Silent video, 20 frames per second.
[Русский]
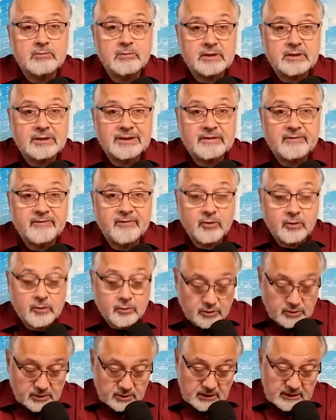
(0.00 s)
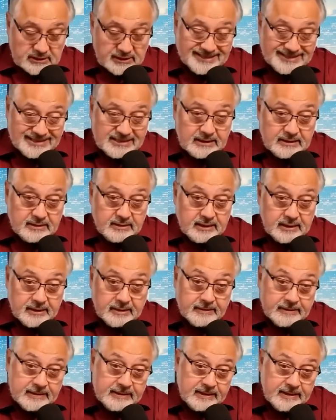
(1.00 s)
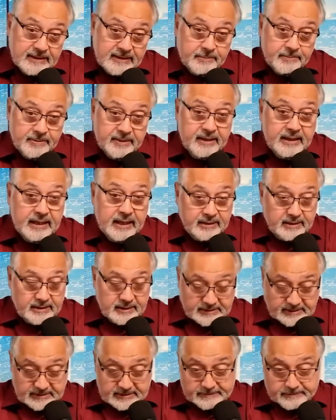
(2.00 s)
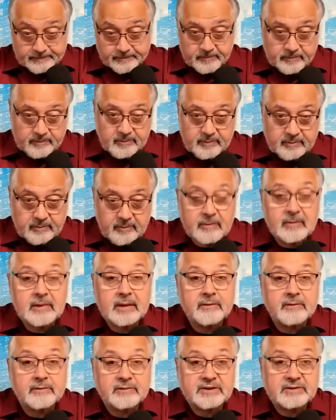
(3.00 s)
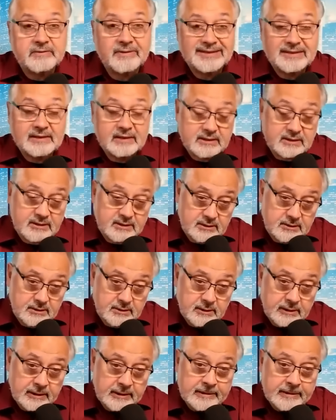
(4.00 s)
вот конфьюз, этот скандал, эта неприятность в связи с